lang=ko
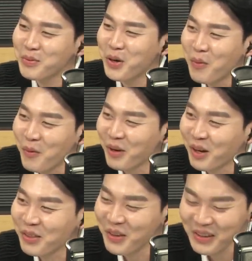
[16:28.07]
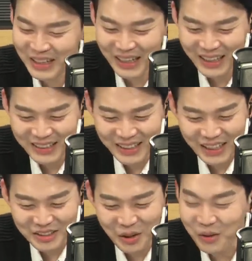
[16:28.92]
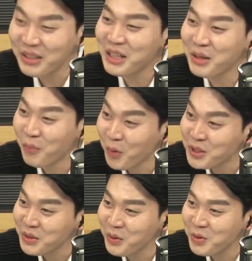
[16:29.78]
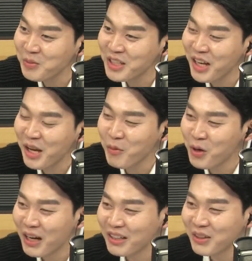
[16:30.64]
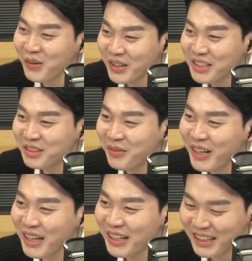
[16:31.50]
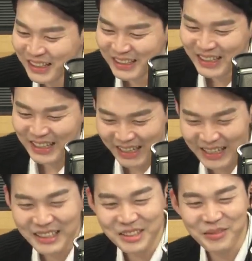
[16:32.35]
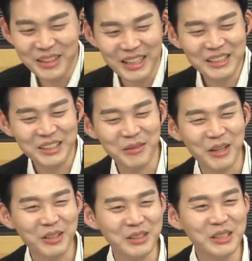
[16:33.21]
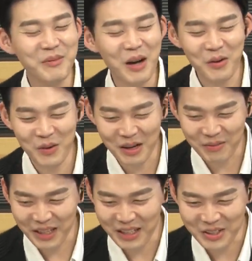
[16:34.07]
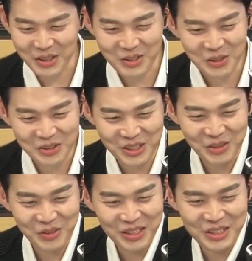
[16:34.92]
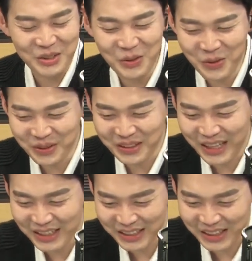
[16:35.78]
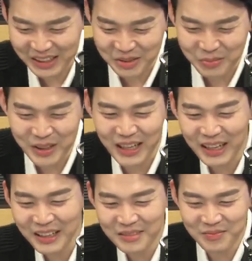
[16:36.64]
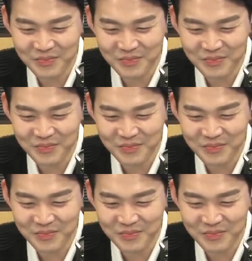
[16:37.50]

풀어보면 어떨까 해서 의장님 모시고 좀 진행해 볼까 하는데 괜찮습니까? 네, 괜찮습니다. 알겠습니다. 그러면 음악과 함께 저희 청취자 퀴즈도 내드리겠습니다.